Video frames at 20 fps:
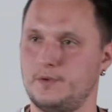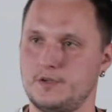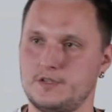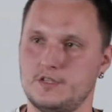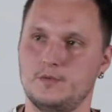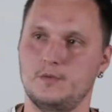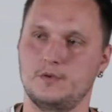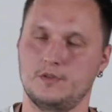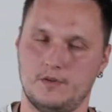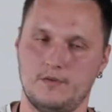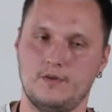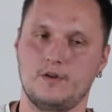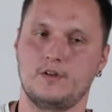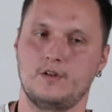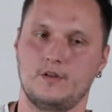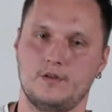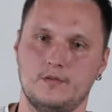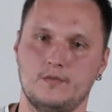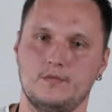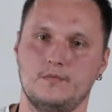спасибо,
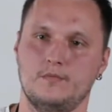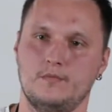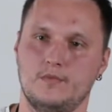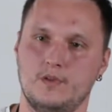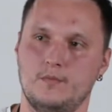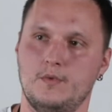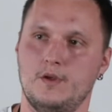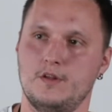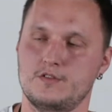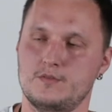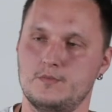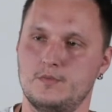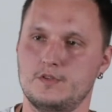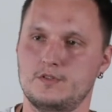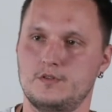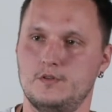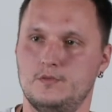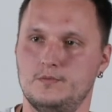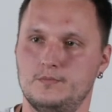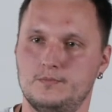наверное, mm. имеет спасибо.
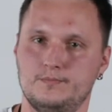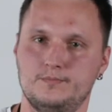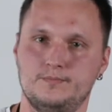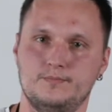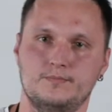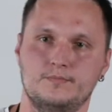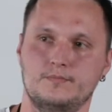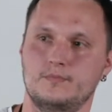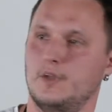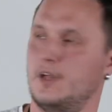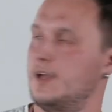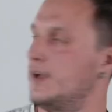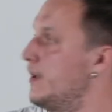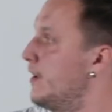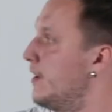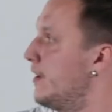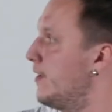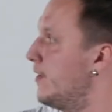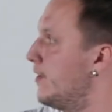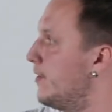смысл.
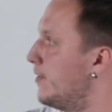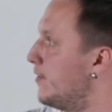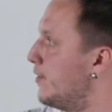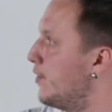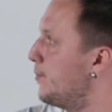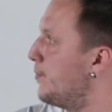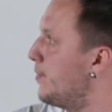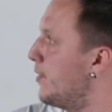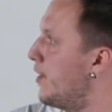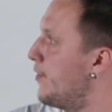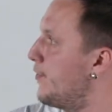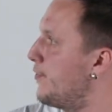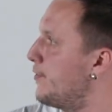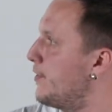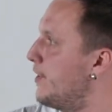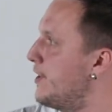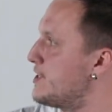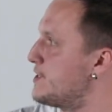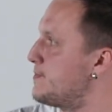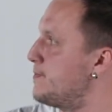Ну, перевод, у
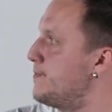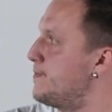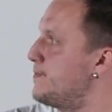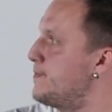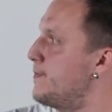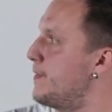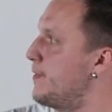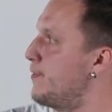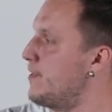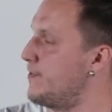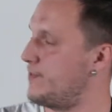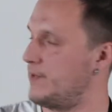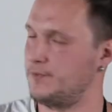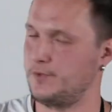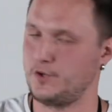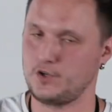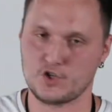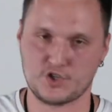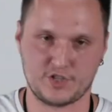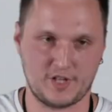нас переводов там
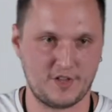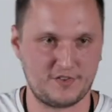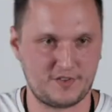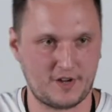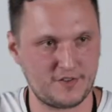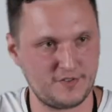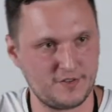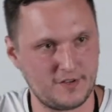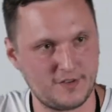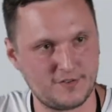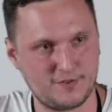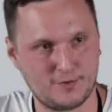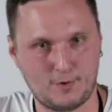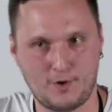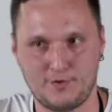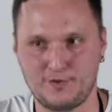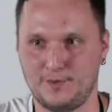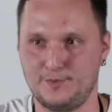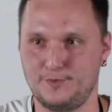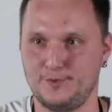тоже 16 разных
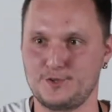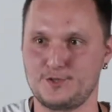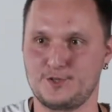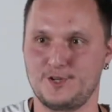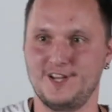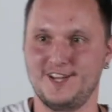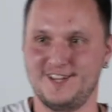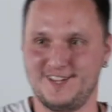языков, там тоже